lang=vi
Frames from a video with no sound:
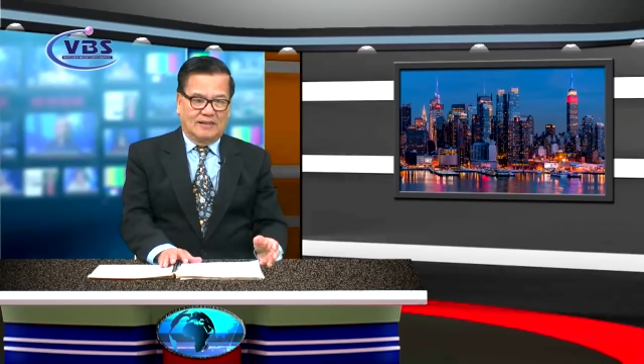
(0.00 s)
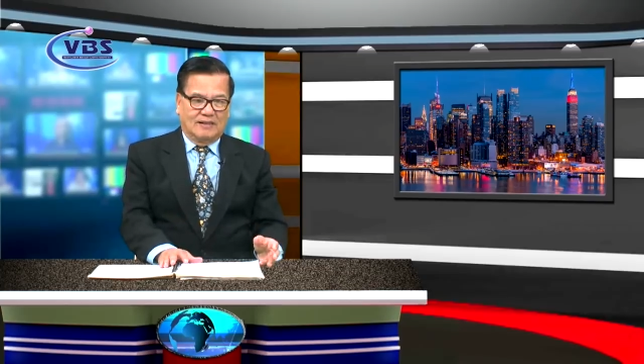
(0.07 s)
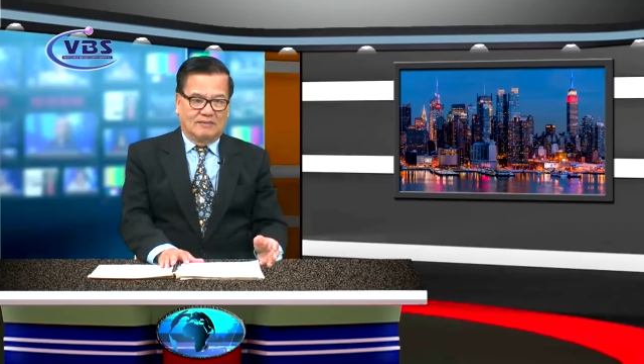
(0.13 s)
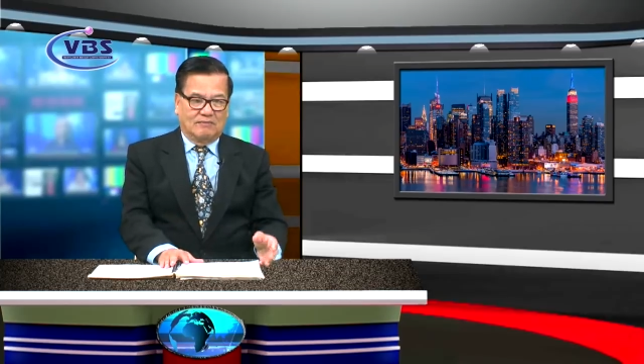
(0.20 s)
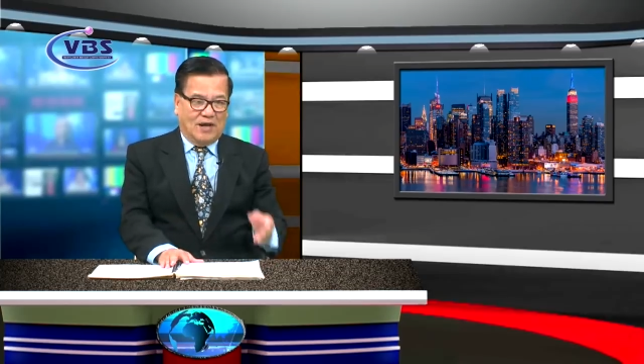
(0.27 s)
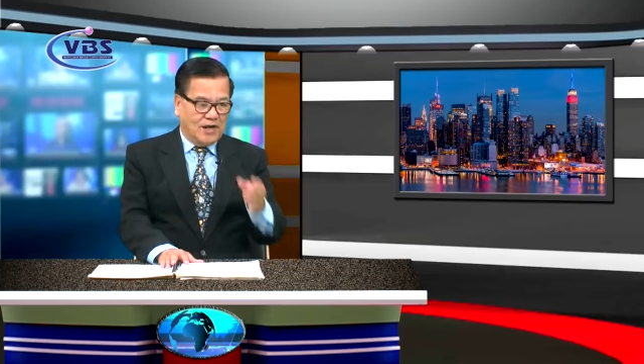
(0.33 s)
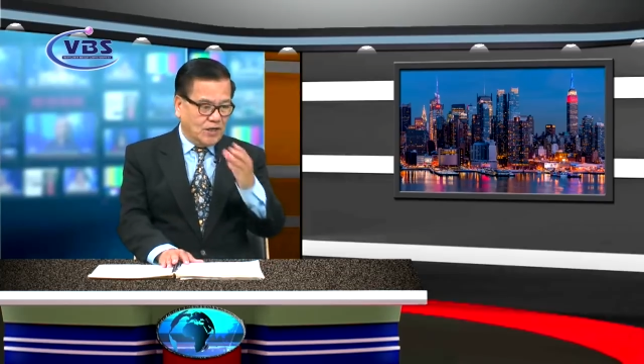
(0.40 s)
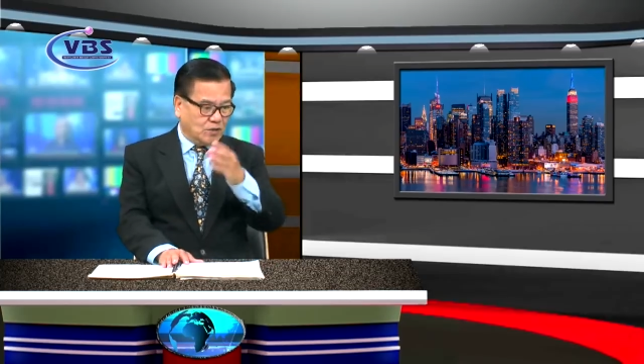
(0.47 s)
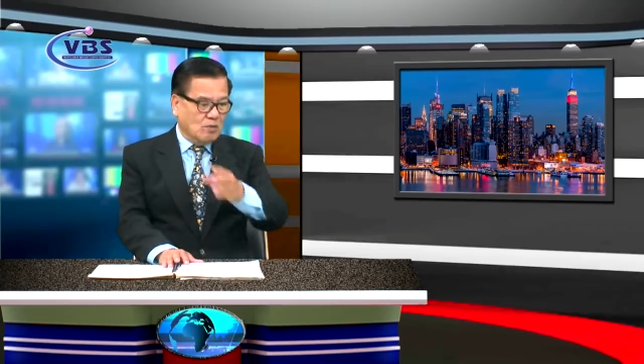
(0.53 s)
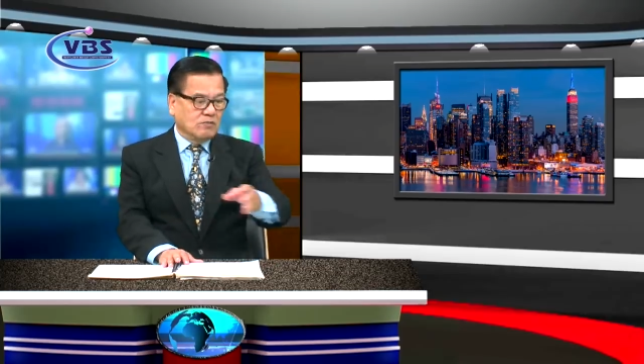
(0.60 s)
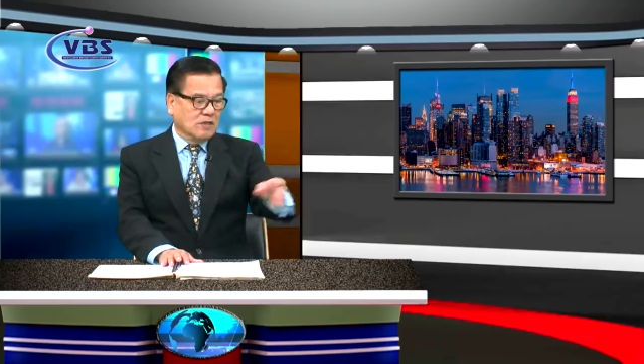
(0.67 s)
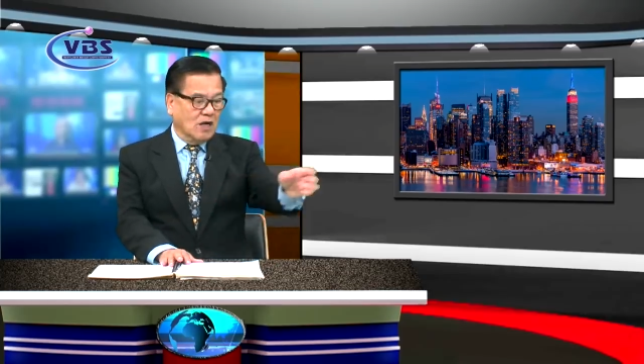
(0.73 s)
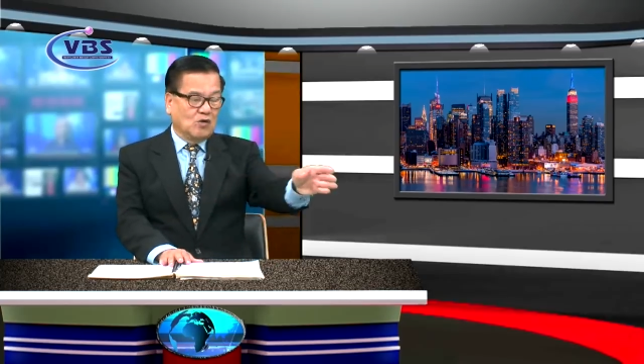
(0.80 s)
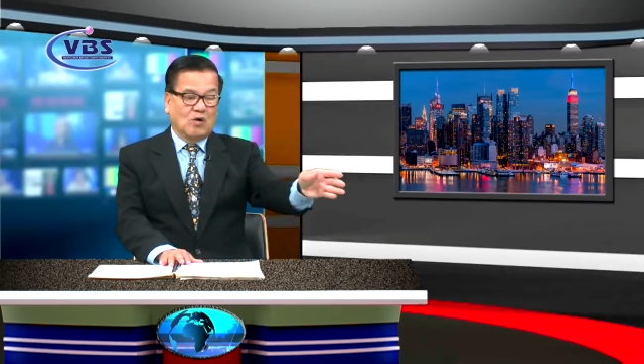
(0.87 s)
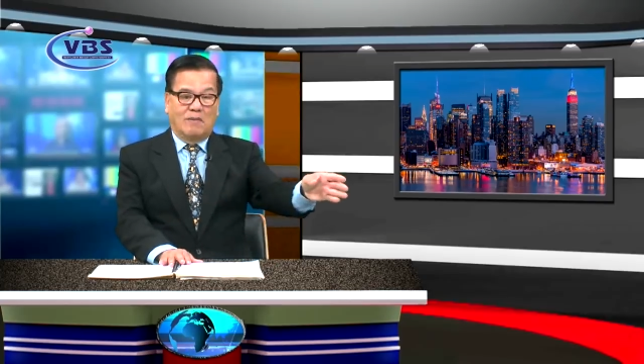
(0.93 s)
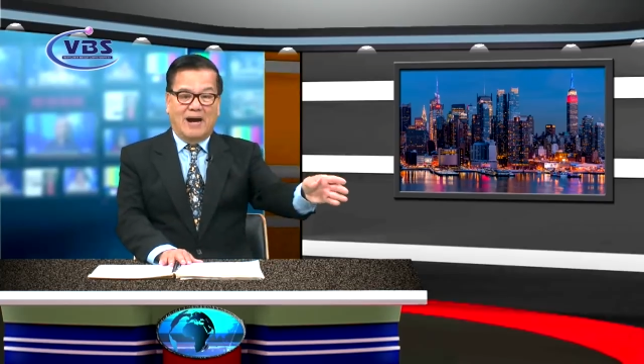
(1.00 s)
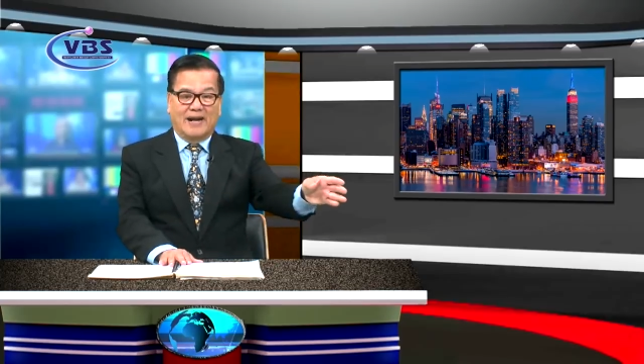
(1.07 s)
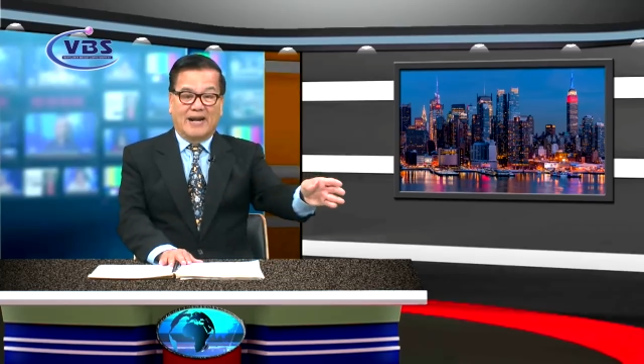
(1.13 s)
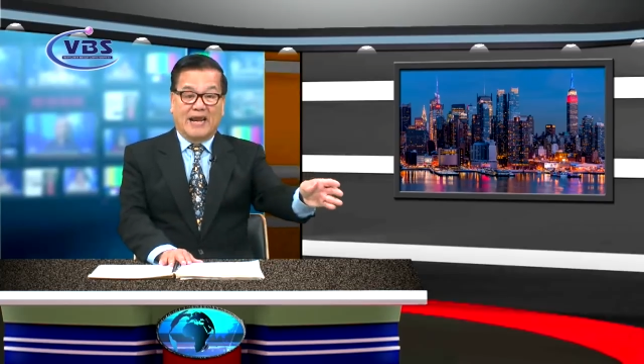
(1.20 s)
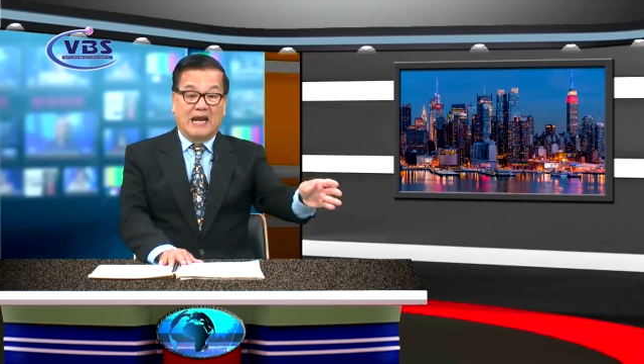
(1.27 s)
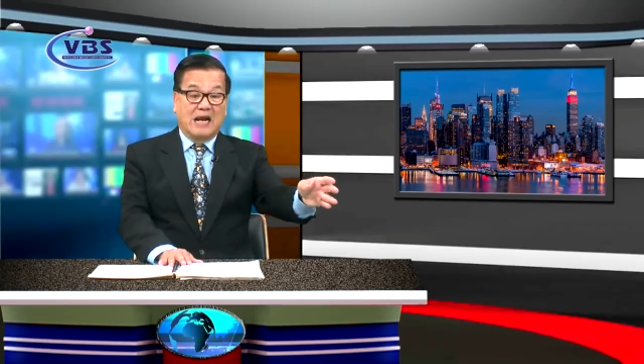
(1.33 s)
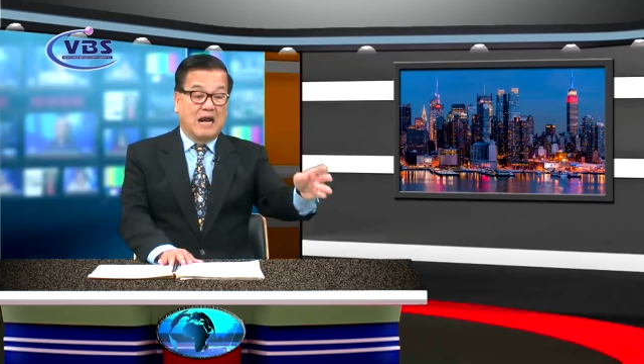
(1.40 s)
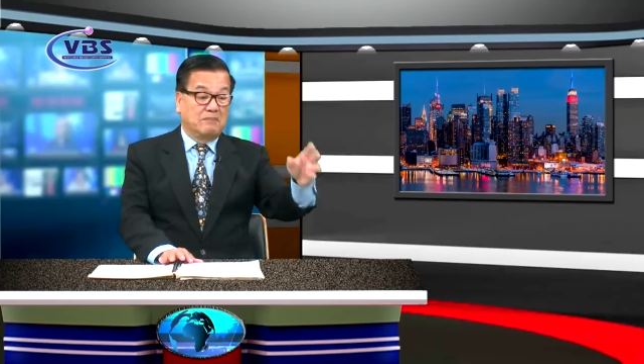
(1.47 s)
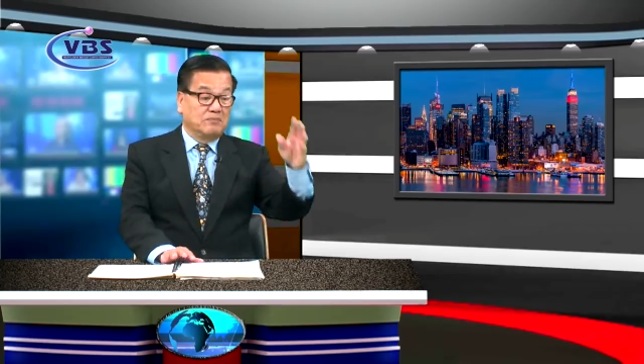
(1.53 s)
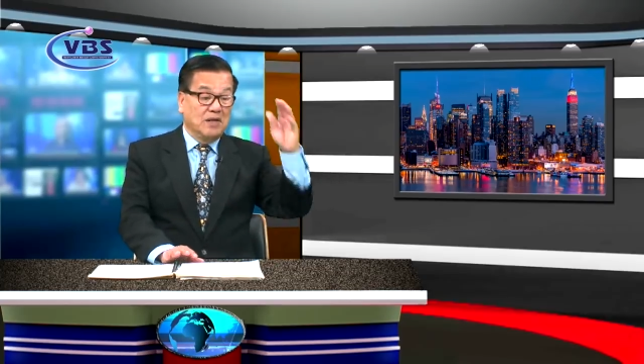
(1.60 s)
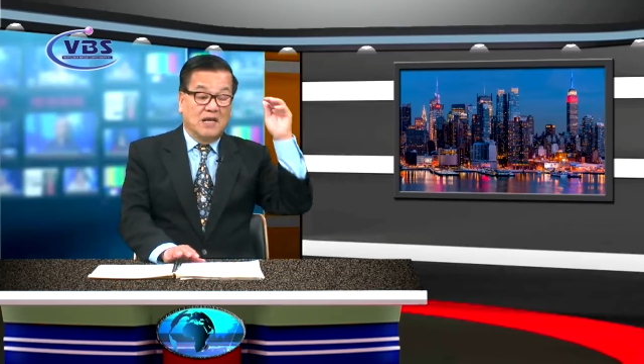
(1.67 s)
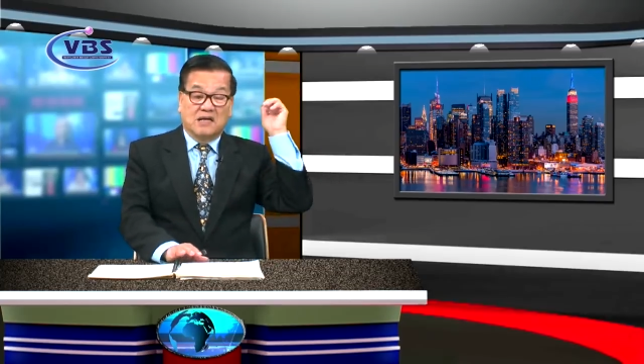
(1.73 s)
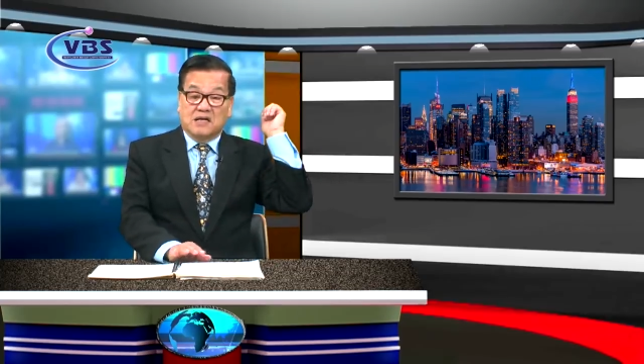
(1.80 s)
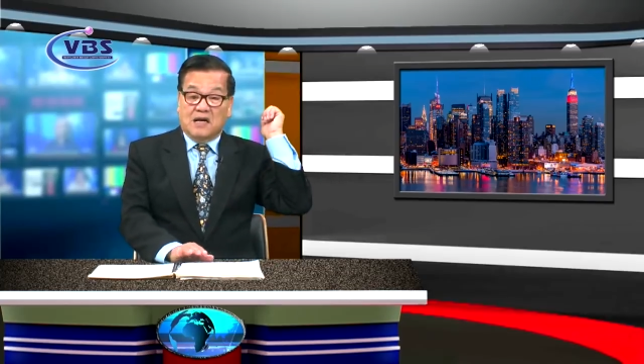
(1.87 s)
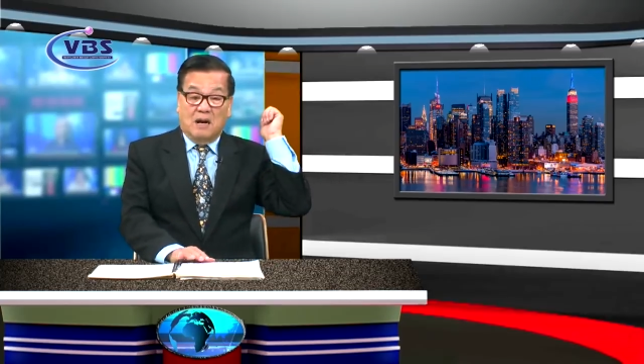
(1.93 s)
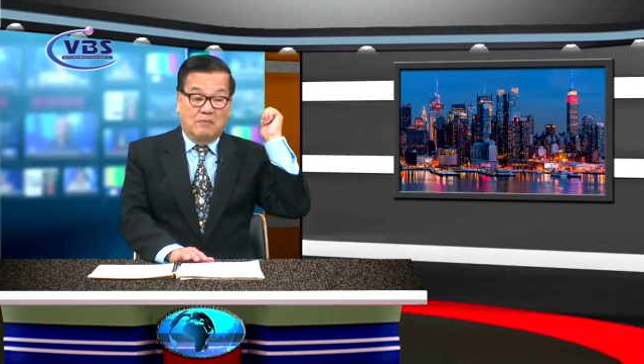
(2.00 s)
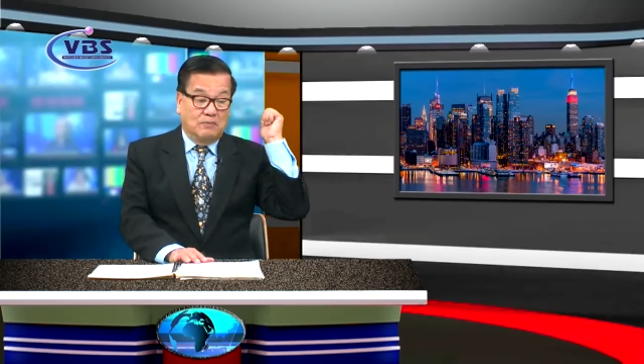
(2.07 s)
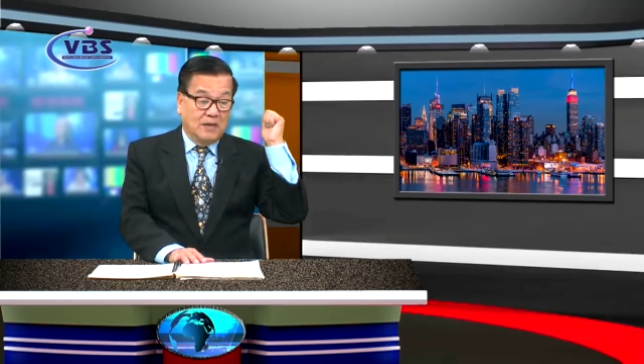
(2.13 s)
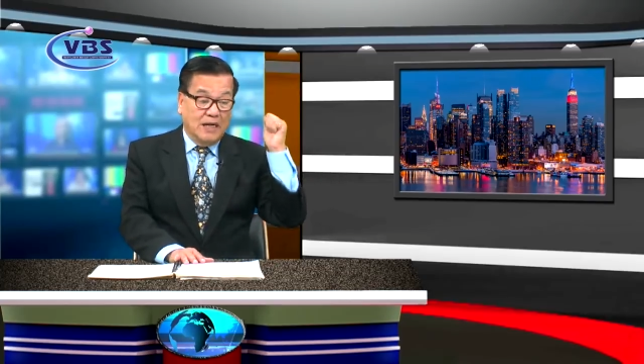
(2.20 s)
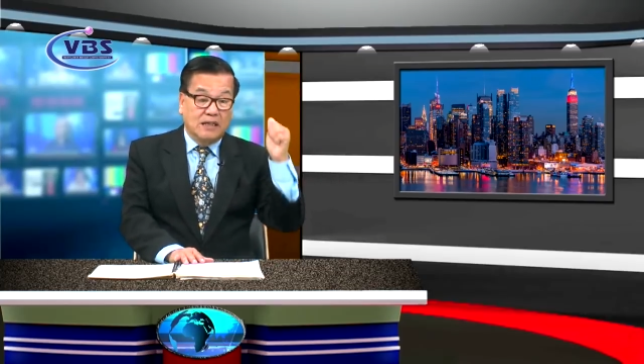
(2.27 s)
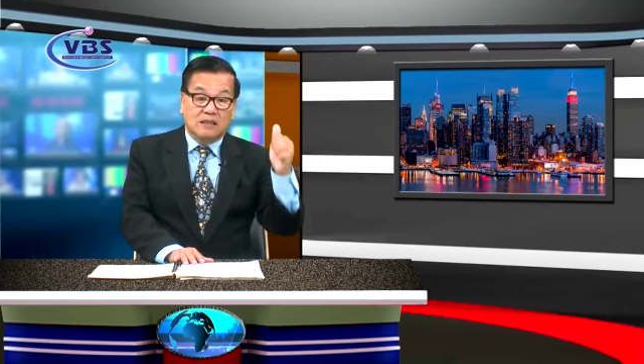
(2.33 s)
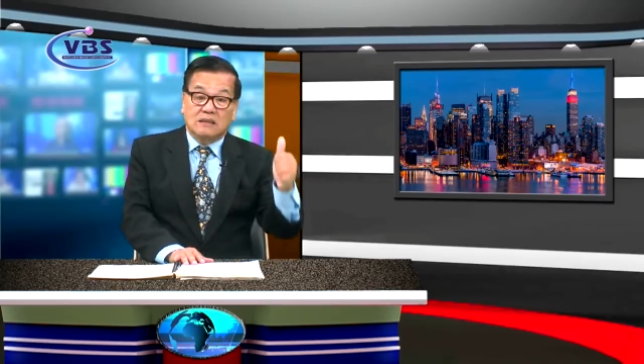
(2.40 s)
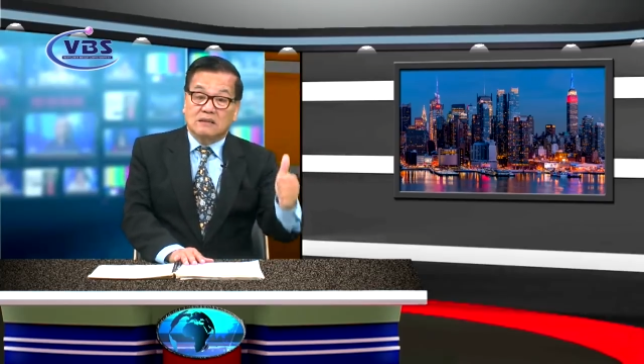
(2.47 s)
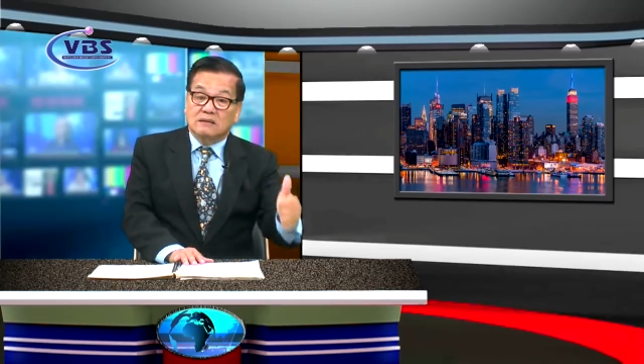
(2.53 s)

mà nói trong người của bà này ngắm cầm đến